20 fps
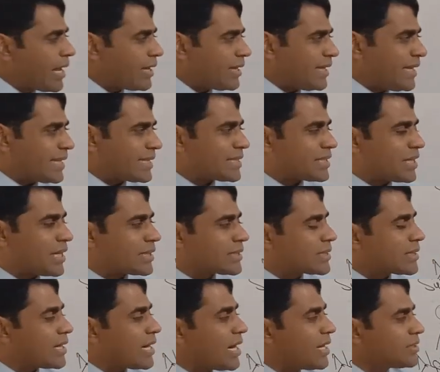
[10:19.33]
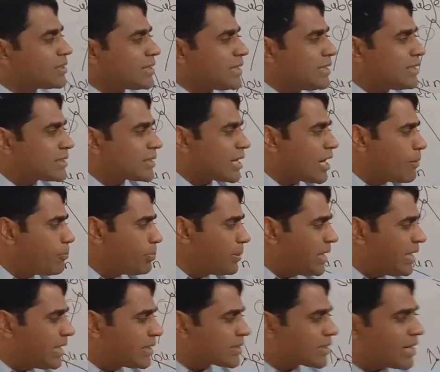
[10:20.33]
है एक शख्स का चीज का
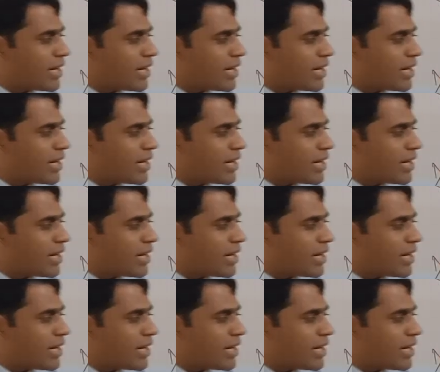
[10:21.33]
प्लेस